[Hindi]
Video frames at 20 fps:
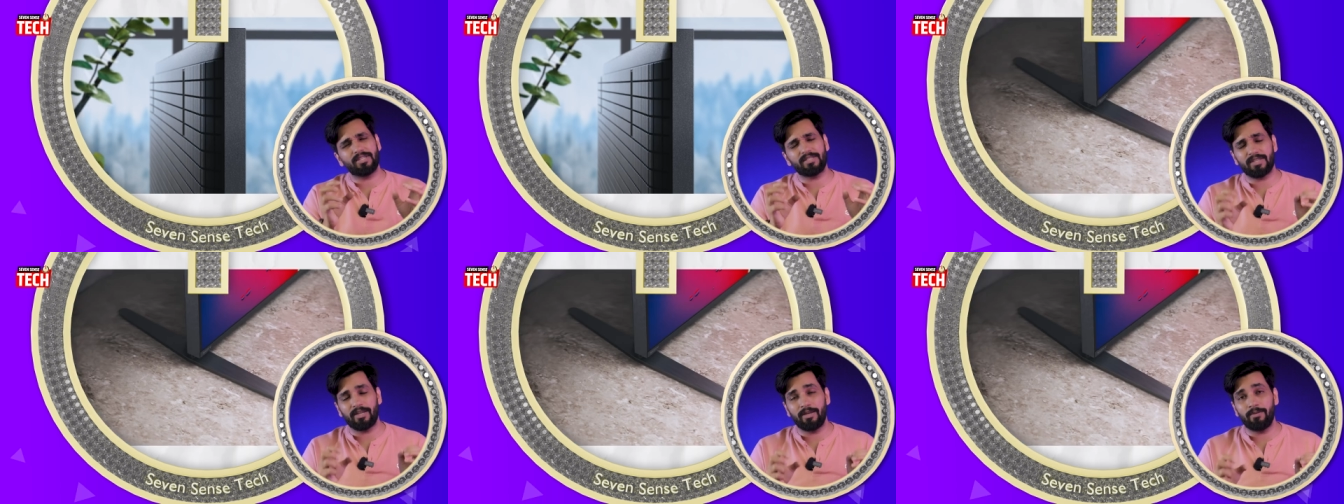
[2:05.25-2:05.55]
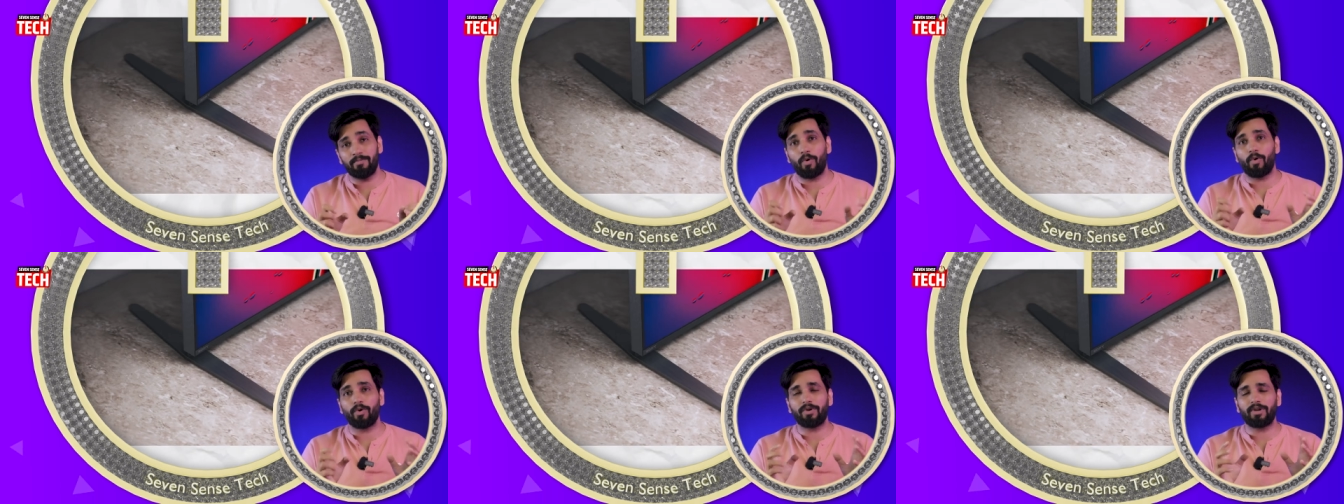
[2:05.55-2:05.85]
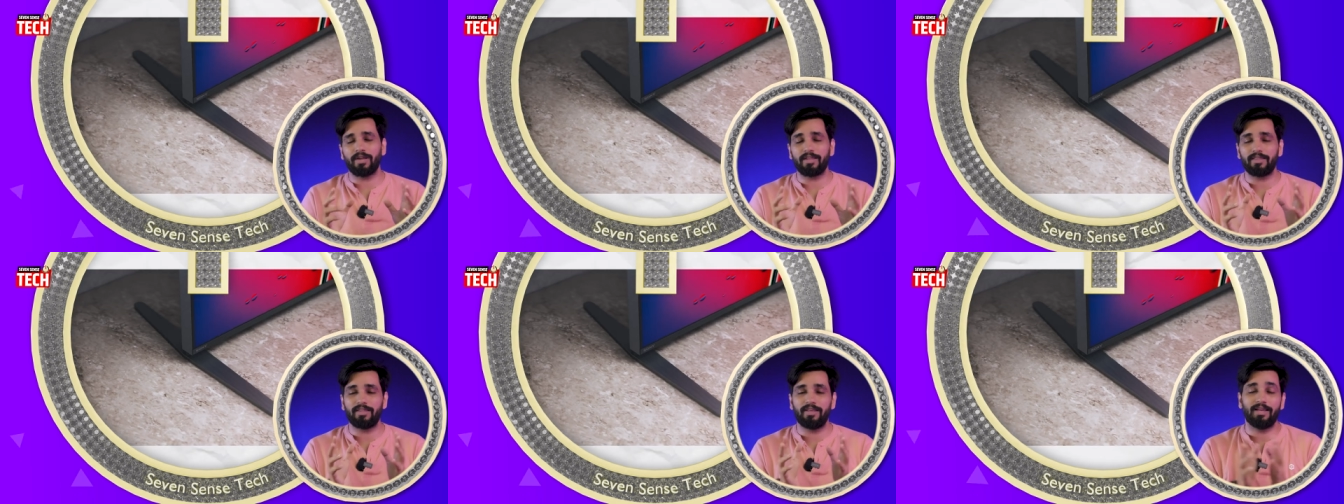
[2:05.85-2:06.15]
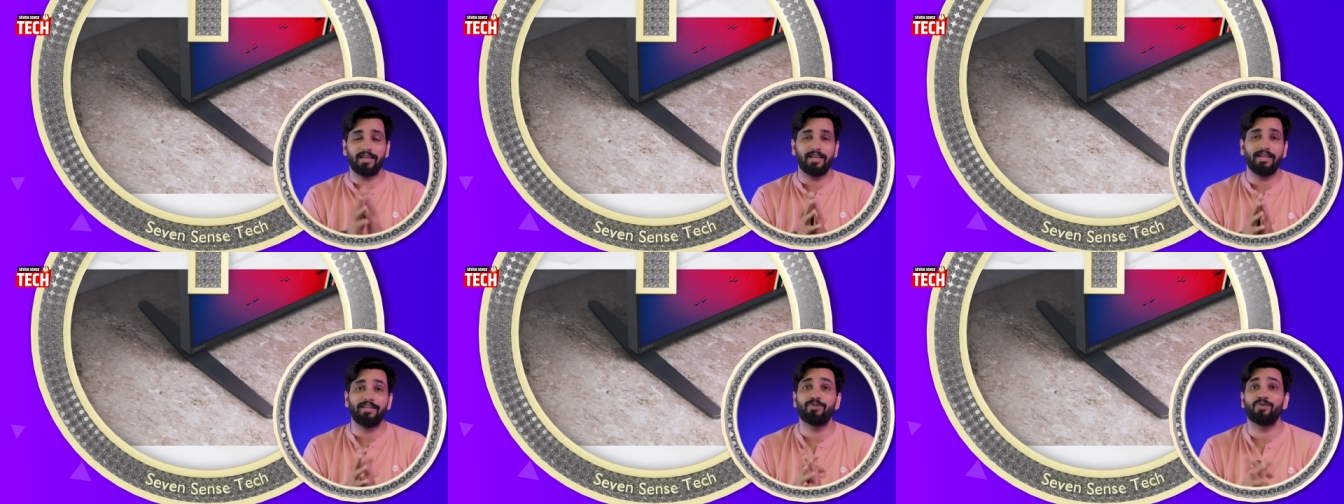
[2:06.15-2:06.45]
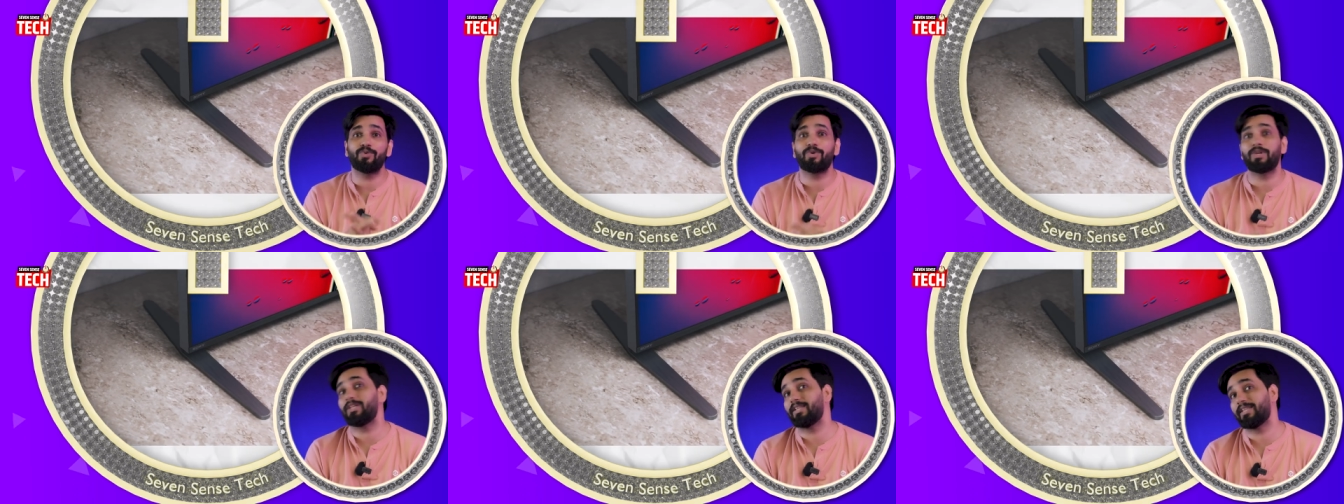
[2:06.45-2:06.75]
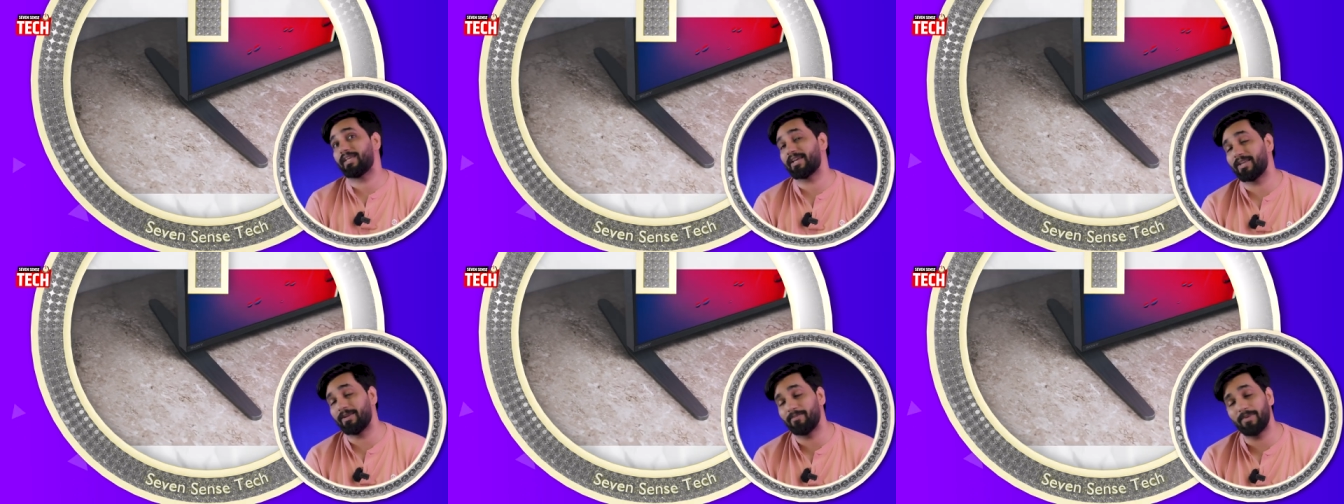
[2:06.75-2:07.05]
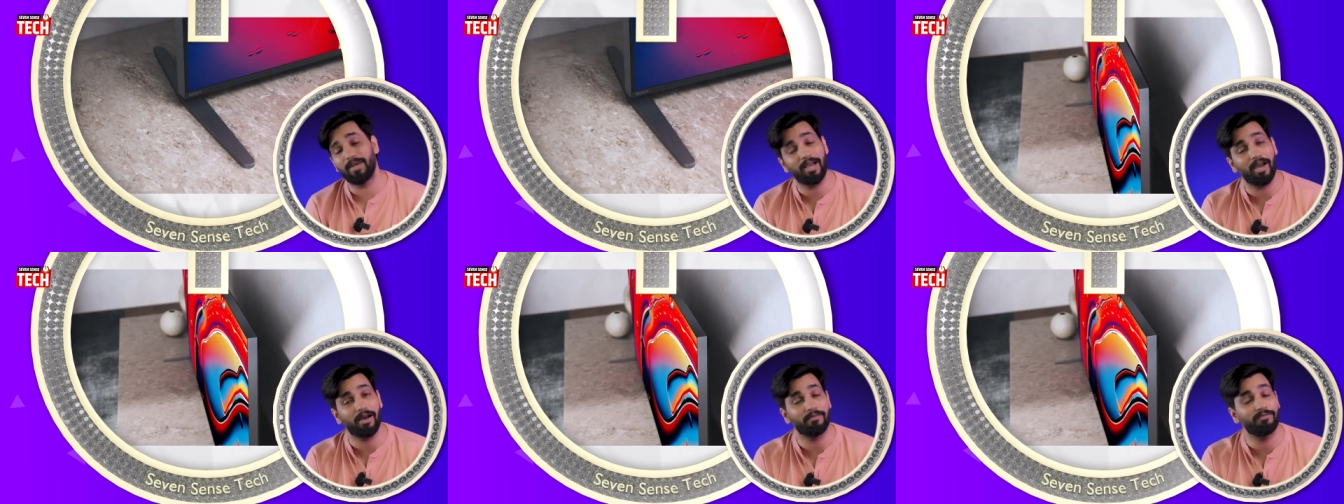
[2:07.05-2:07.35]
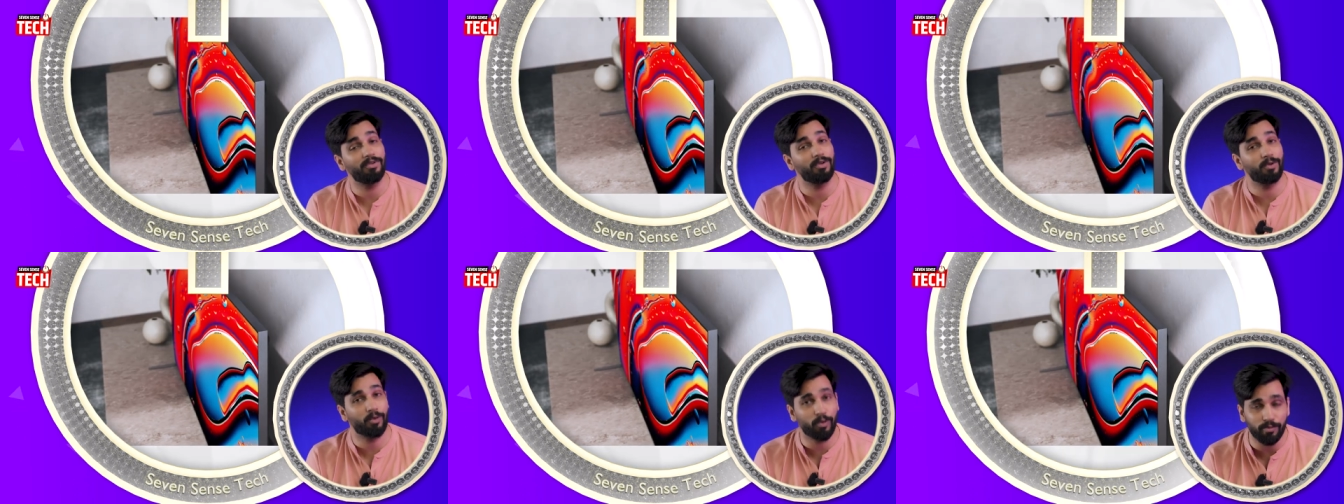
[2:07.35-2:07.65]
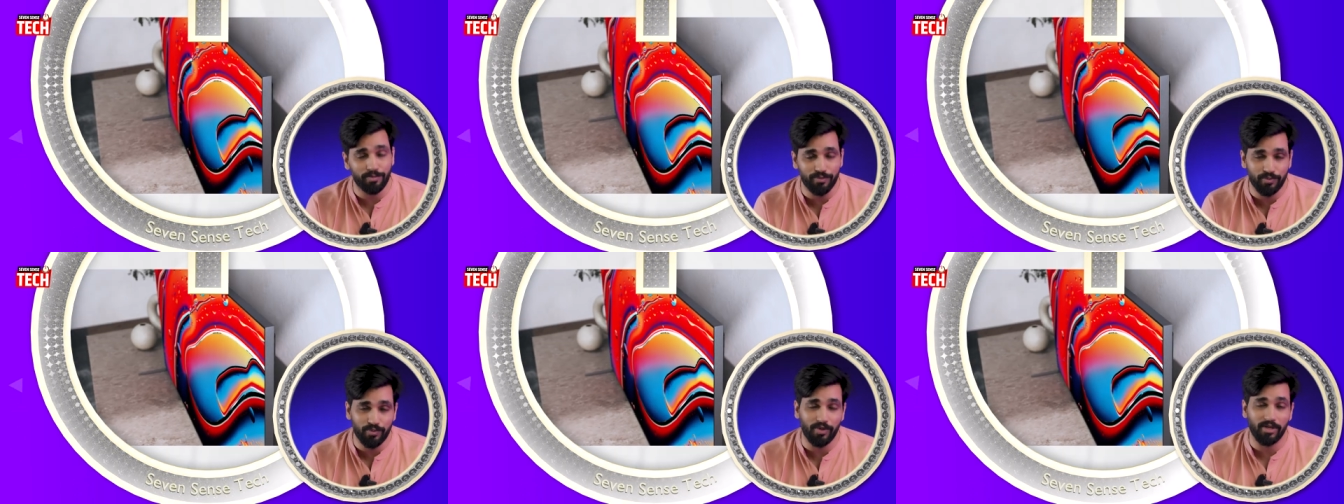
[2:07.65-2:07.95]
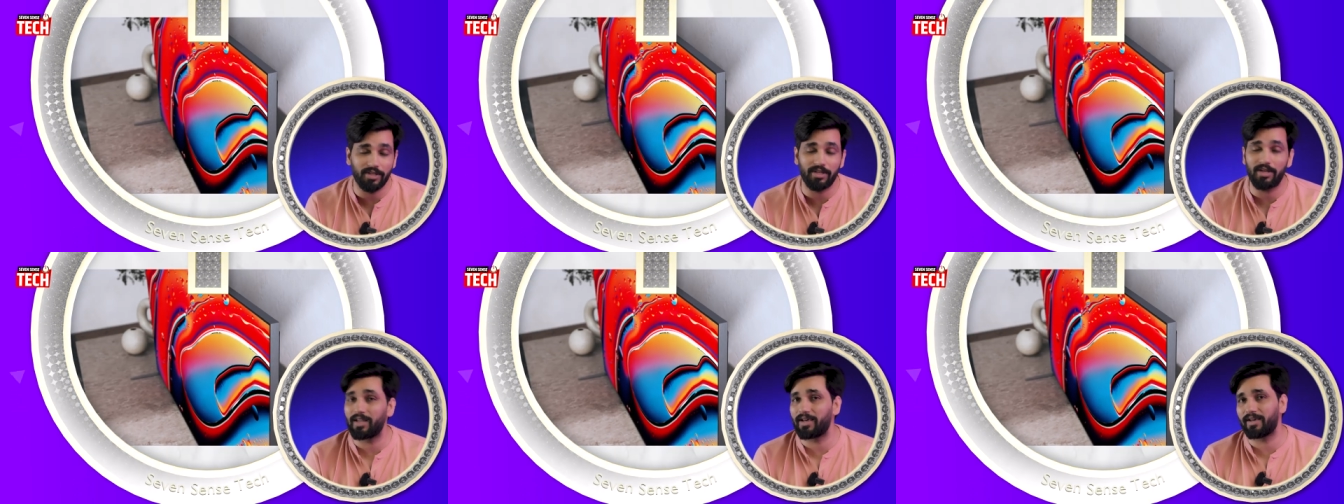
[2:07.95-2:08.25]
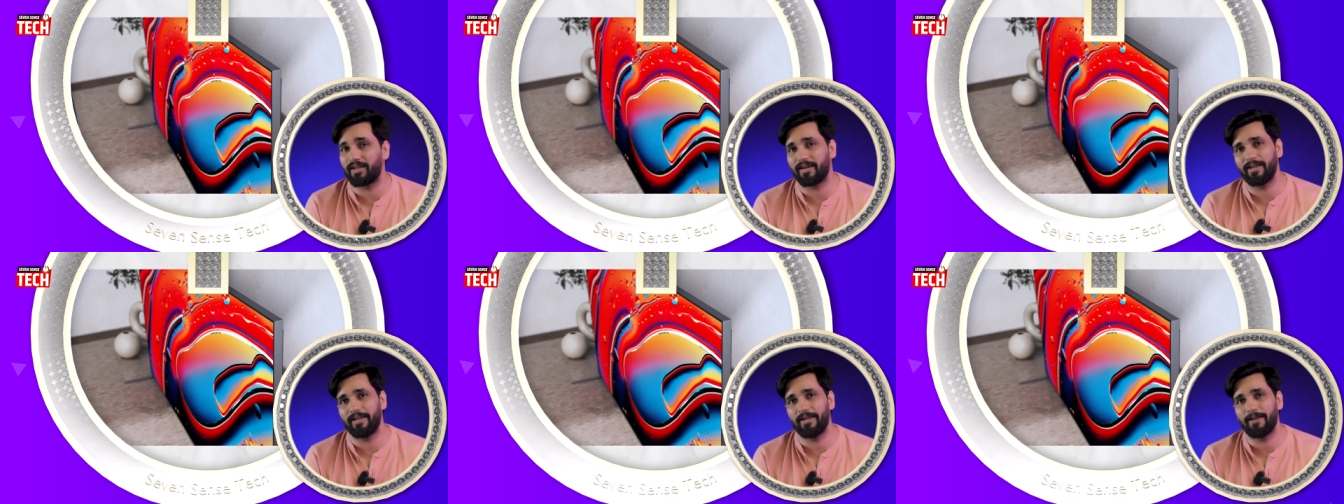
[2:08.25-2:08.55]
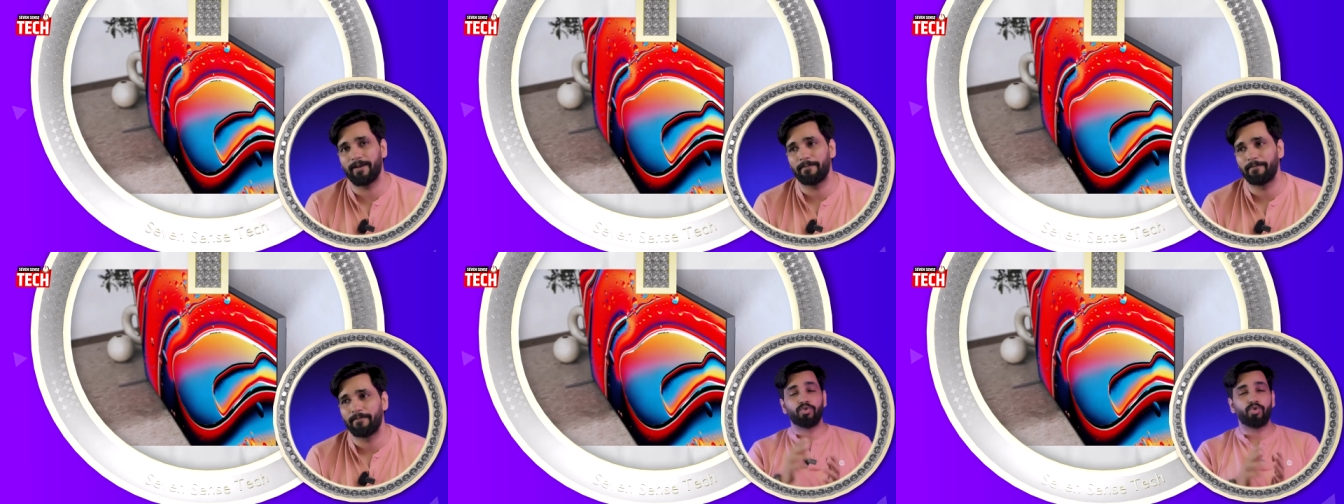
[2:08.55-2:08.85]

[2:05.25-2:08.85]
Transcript: से स्लिम और कर दिए गए हैं जो कि देखने में काफ़ी खूबसूरत लग रहे हैं